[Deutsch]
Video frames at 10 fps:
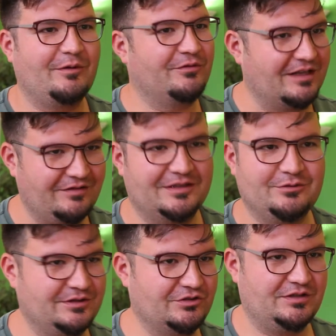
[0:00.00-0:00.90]
auf ganz viele
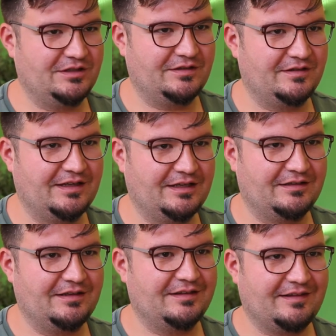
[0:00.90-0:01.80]
unterschiedliche
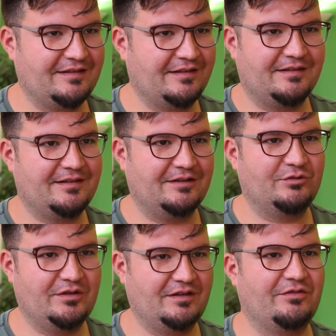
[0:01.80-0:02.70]
Sachen. Ne? Als erstes ist
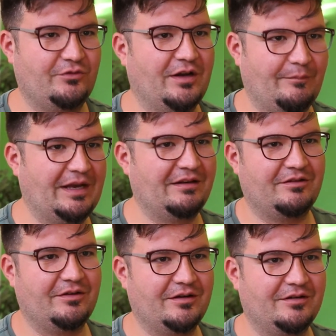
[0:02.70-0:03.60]
natürlich das Fundament
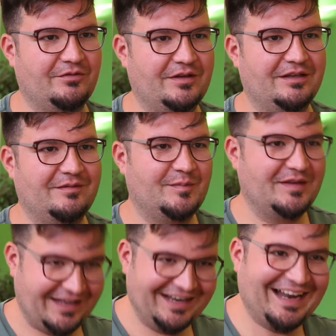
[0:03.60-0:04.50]
irgendwie
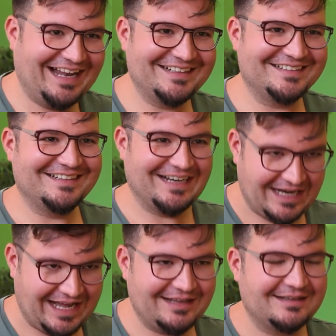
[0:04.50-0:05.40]
die Inhalte,
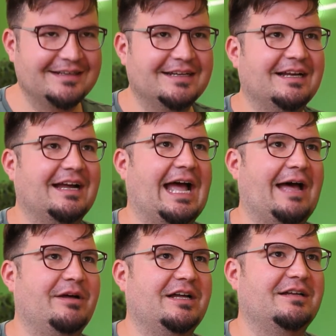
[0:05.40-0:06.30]
klar.
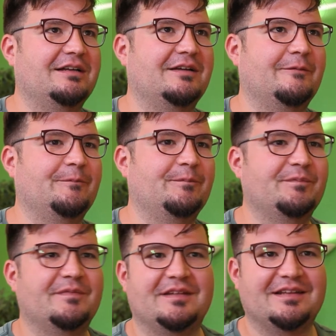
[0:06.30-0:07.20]
Aber ähm,
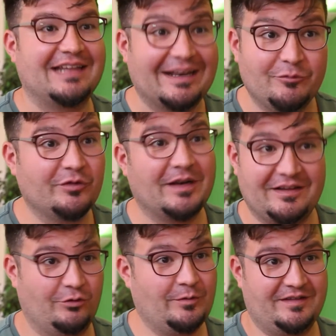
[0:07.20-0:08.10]
dann muss man
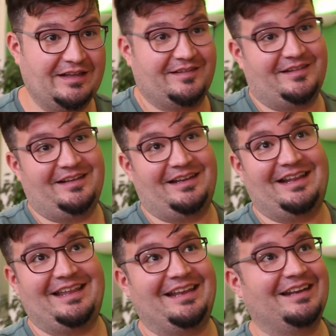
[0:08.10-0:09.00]
das übersetzen
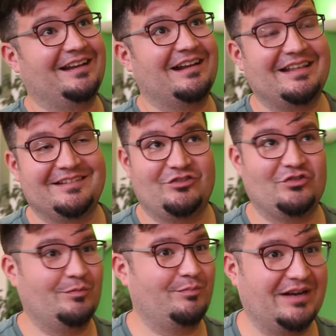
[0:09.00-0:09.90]
in
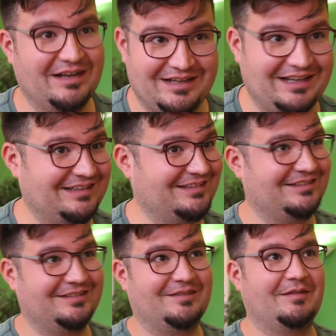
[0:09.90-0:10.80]
klassische
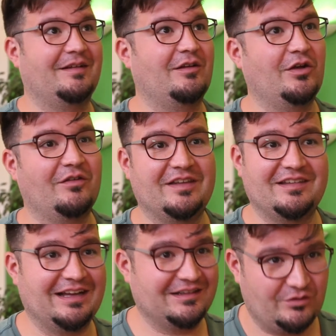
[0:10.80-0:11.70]
Plakate,
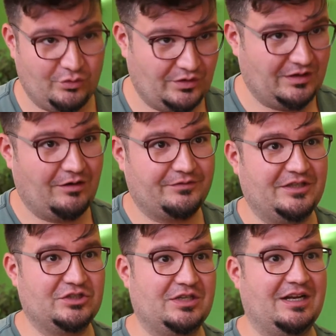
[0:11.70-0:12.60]
irgendwelche Aktionen auf
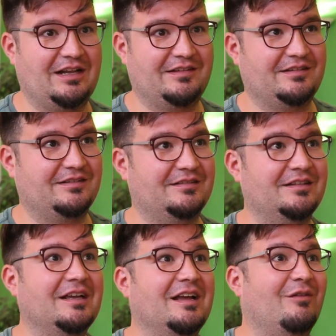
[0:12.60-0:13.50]
der Straße,
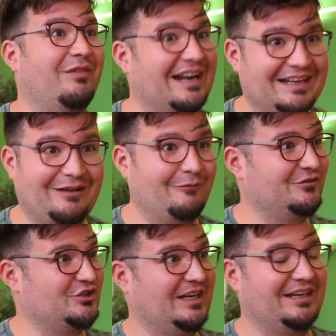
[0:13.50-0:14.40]

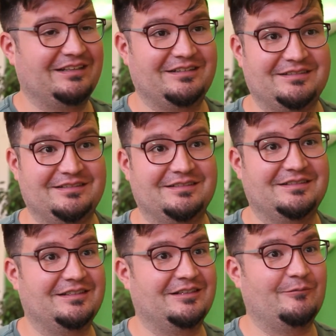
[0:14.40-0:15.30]
Wahlkampfstände,
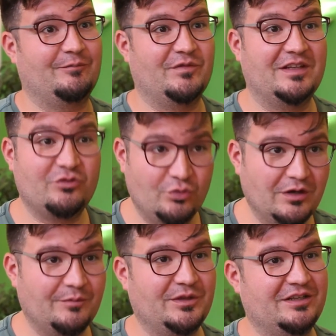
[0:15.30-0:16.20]
ähm, die
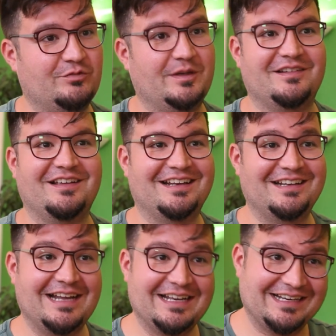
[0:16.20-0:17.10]
Touren mit den
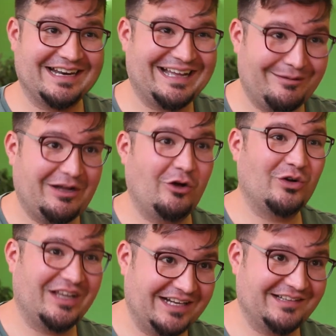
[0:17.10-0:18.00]
Spitzenkandidaten, aber
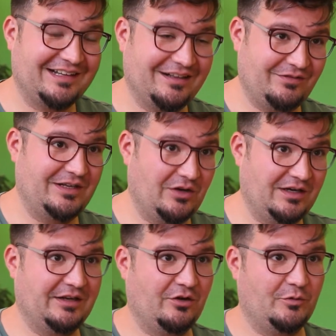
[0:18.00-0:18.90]
auch ganz, ganz viel
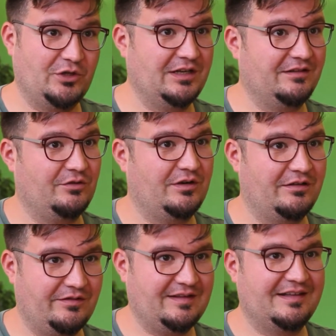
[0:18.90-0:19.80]
Online-Kommunikation.
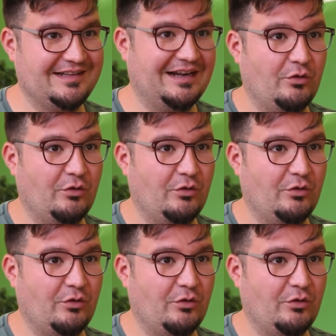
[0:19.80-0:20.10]
Also wir setzen einen